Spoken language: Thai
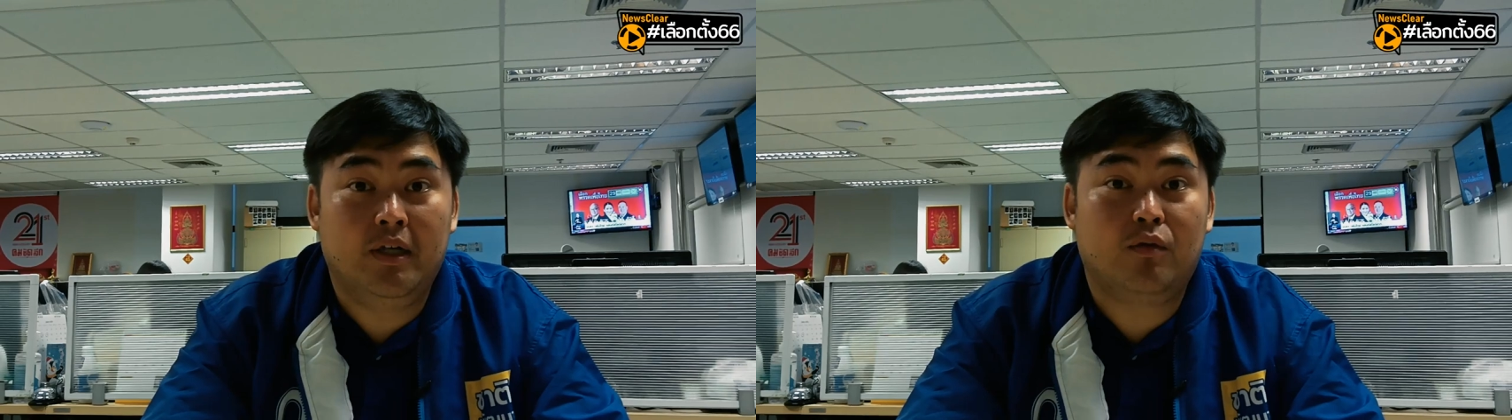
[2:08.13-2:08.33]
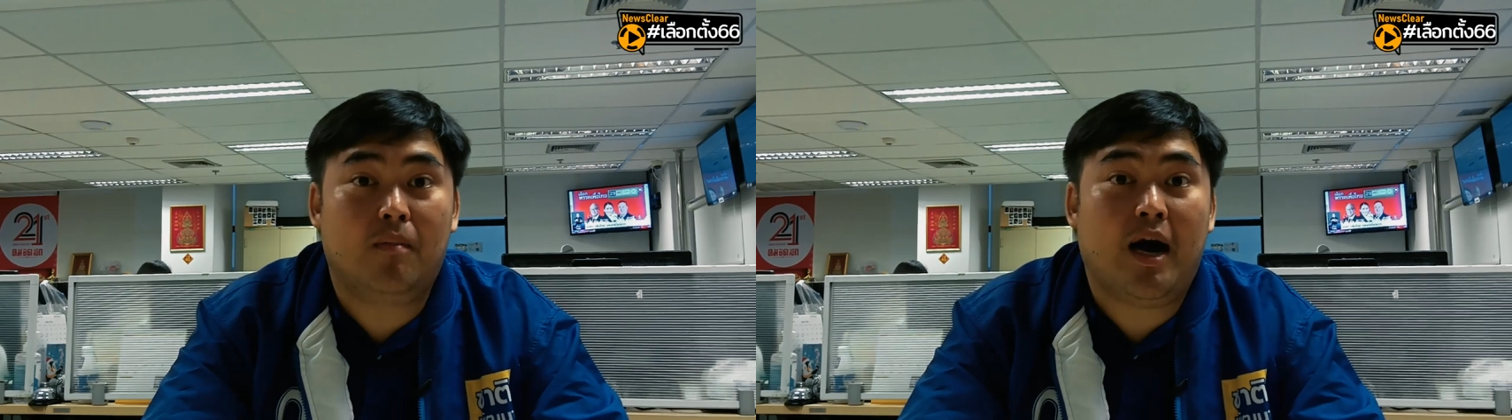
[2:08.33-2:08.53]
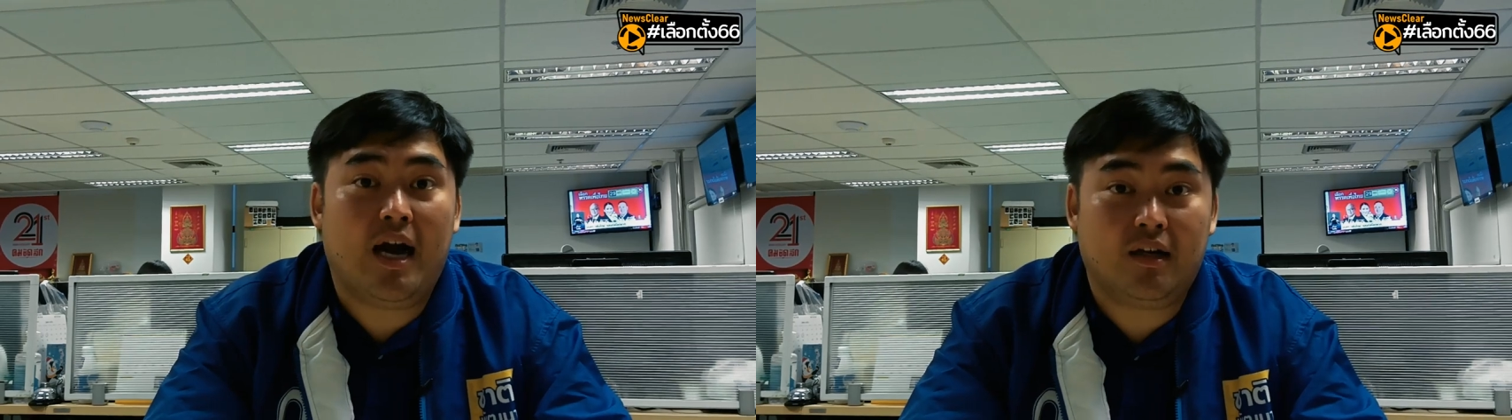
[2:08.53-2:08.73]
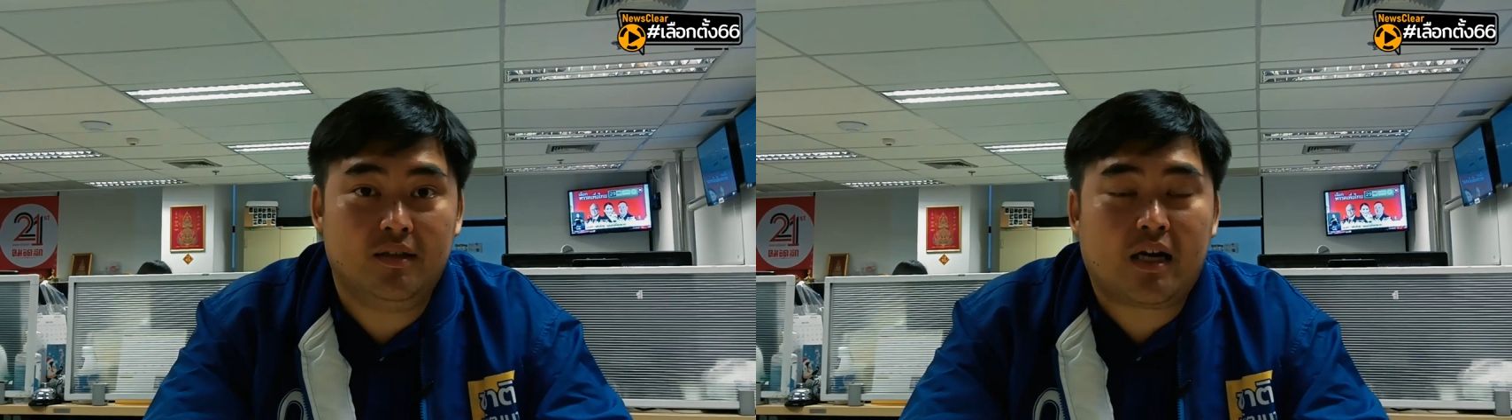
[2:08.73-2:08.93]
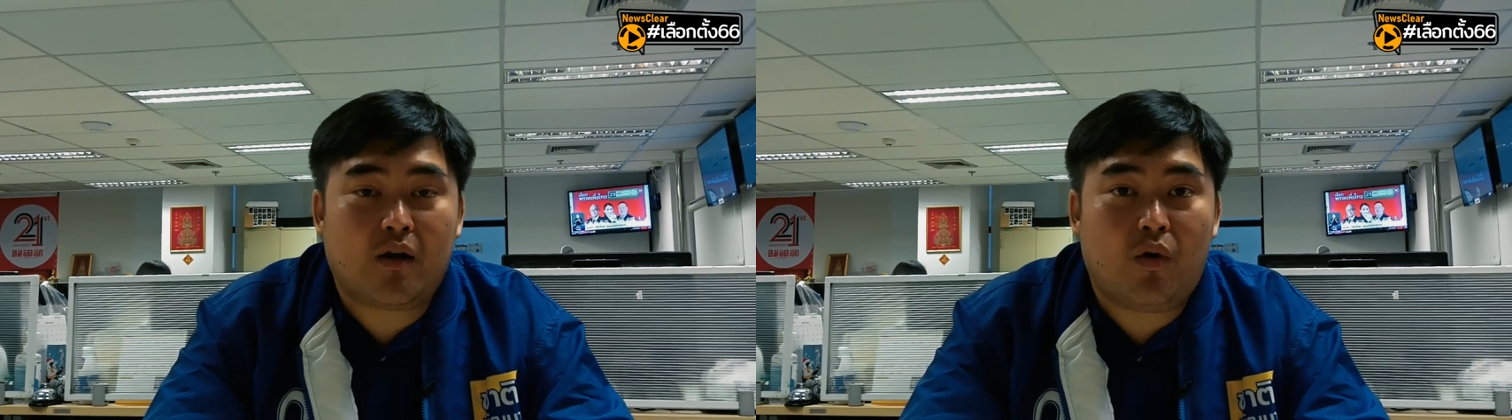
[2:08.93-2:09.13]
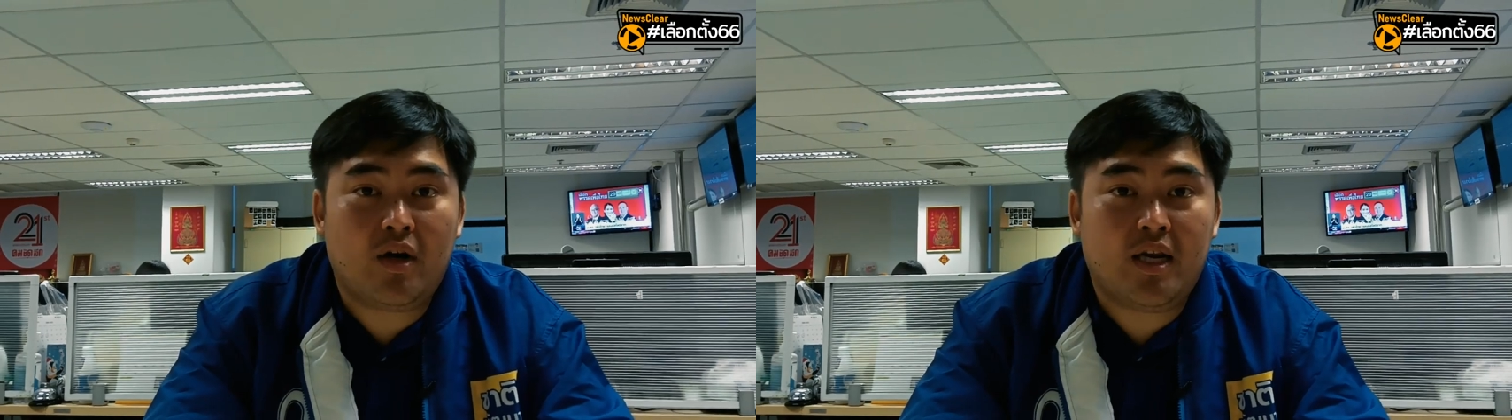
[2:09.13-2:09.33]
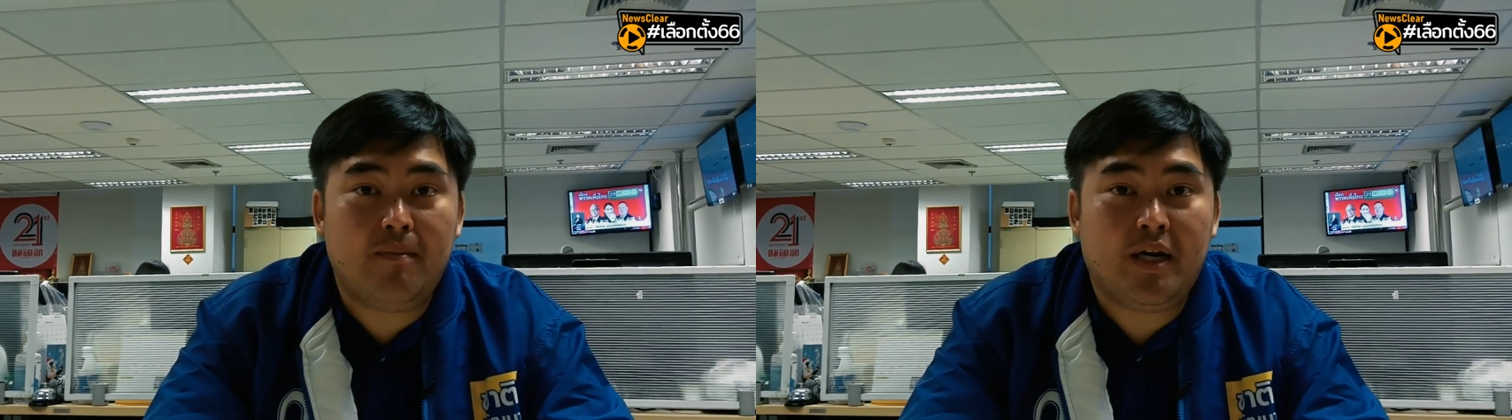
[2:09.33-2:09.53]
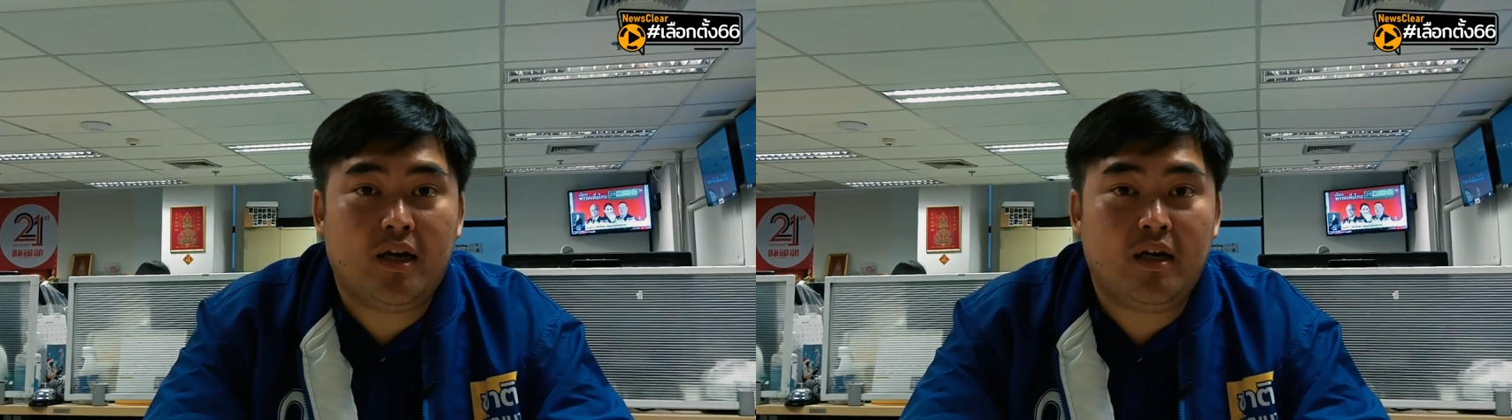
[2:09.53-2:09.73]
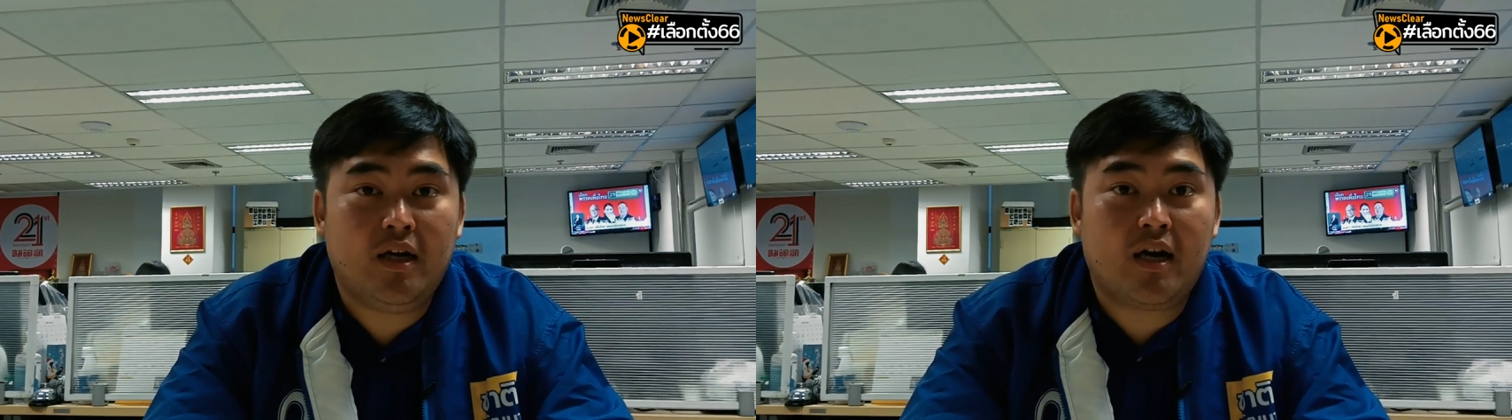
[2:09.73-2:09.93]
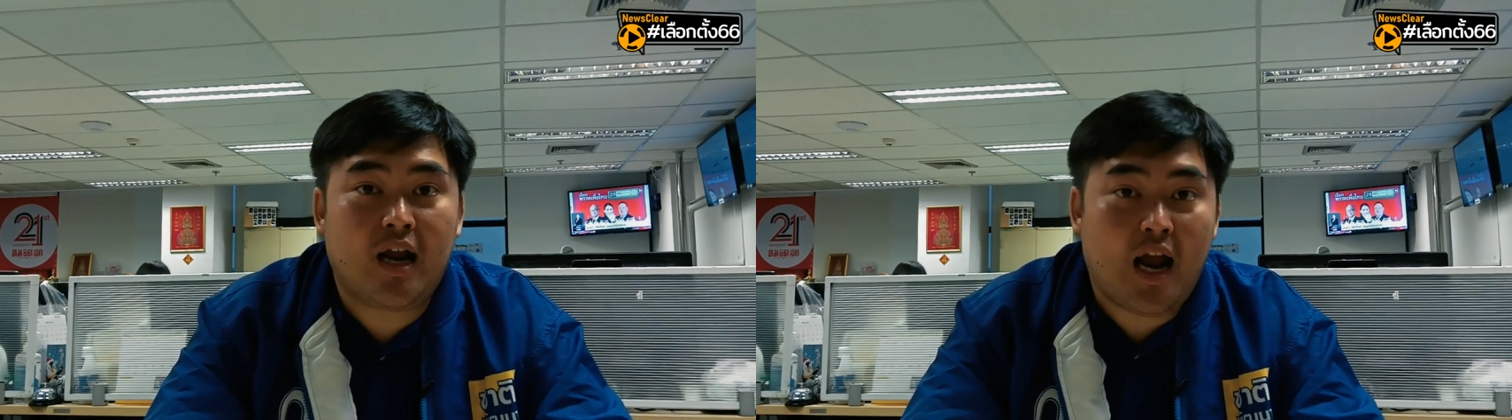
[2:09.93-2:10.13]
หมื่นกว่าบาทแต่คนที่มีเงิน
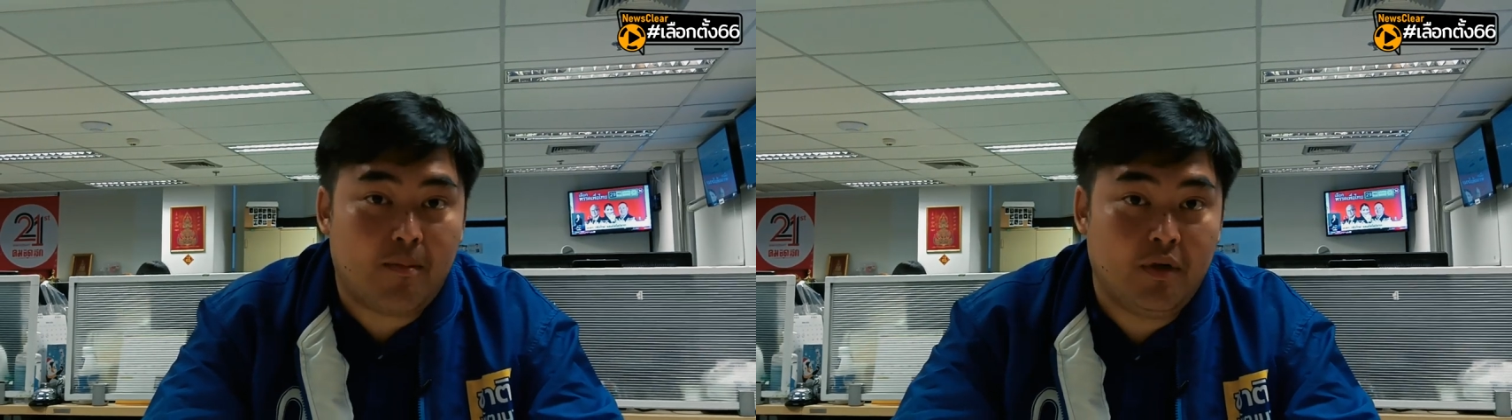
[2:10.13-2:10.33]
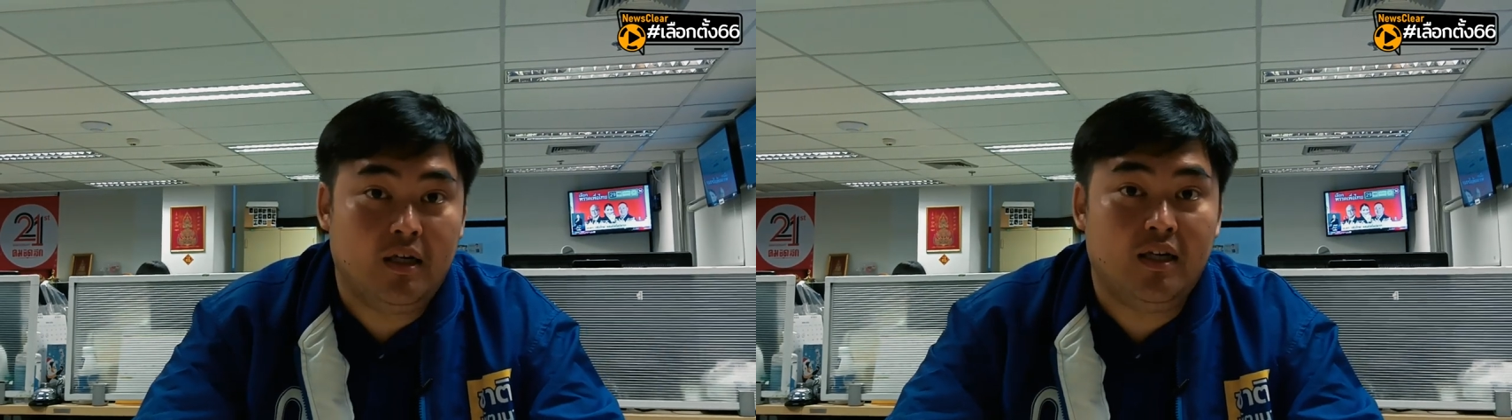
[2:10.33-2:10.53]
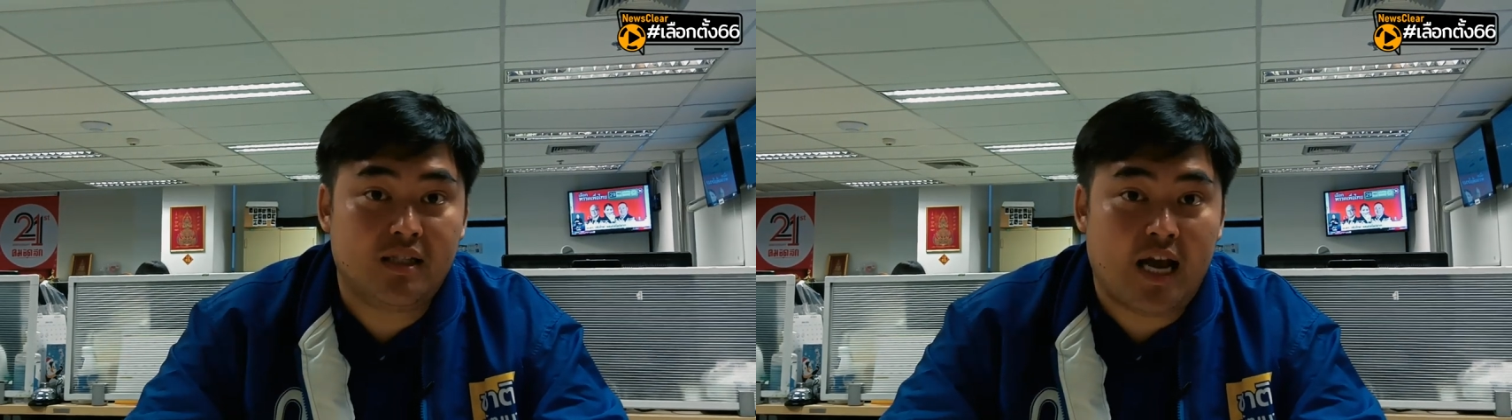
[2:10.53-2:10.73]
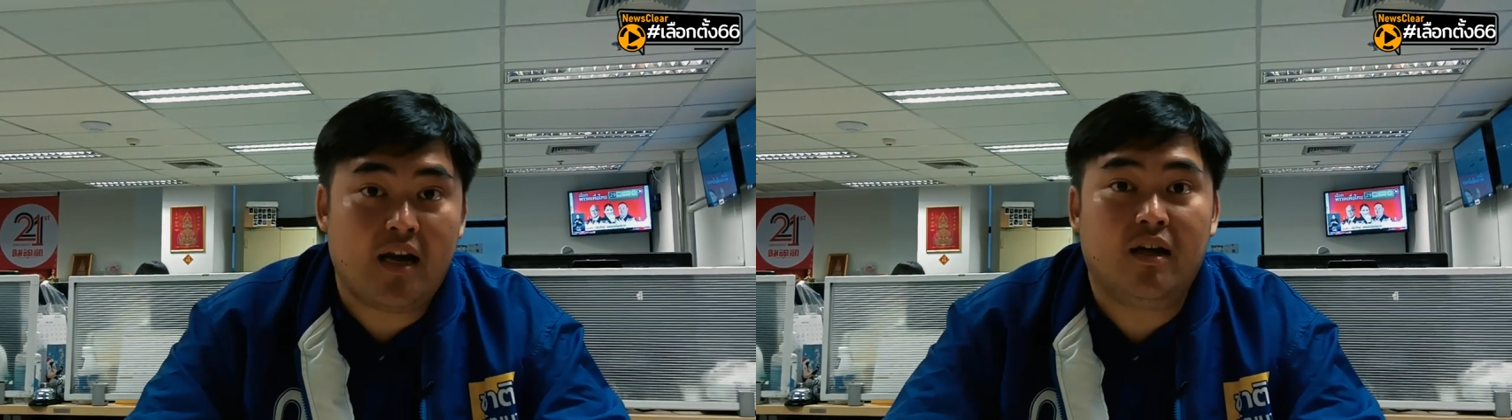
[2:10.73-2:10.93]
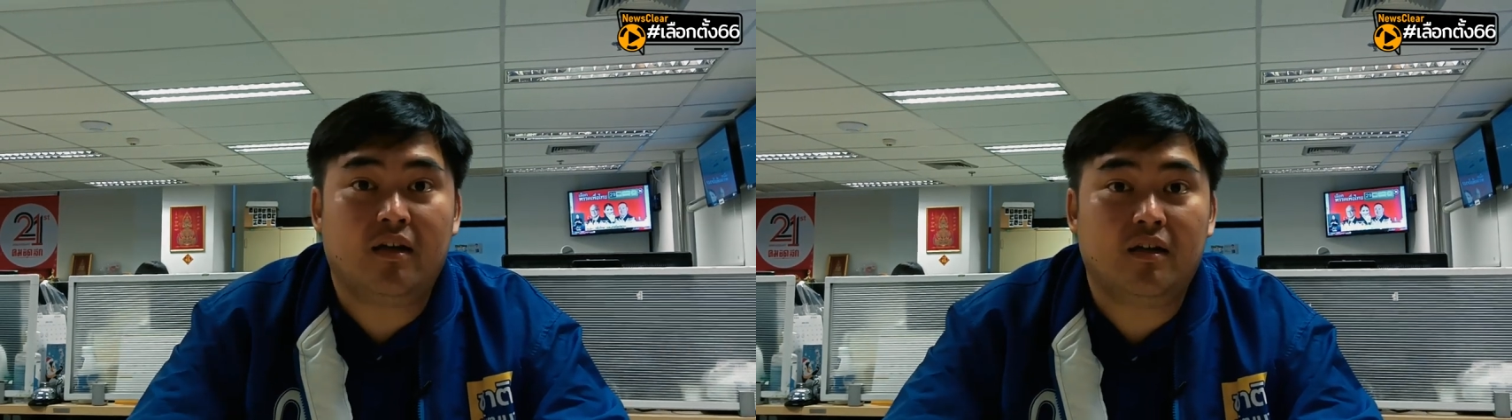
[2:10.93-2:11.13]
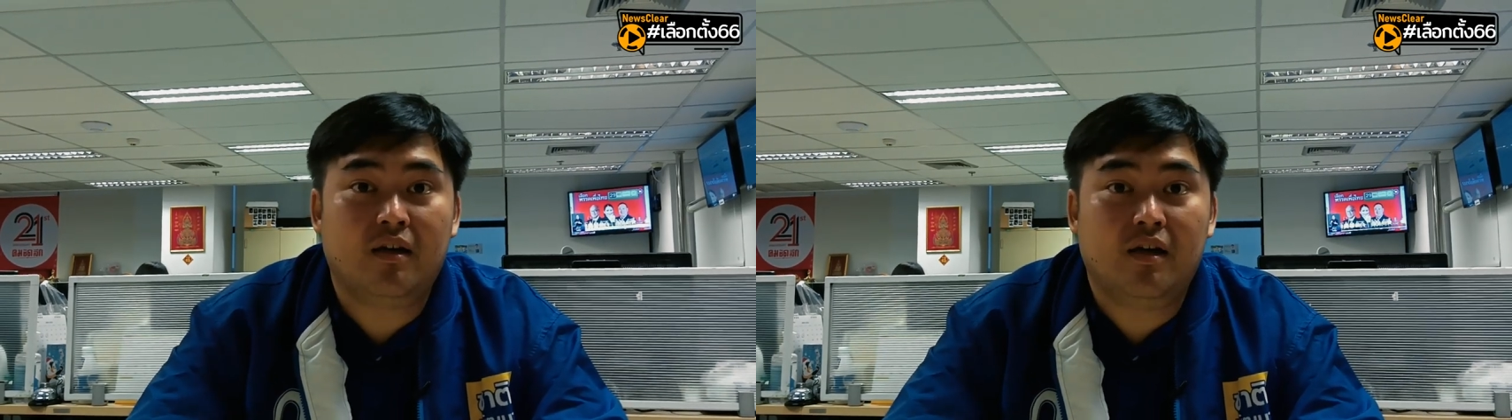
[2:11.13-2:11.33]
เดือนห้าหมื่นหรือแสนหนึ่ง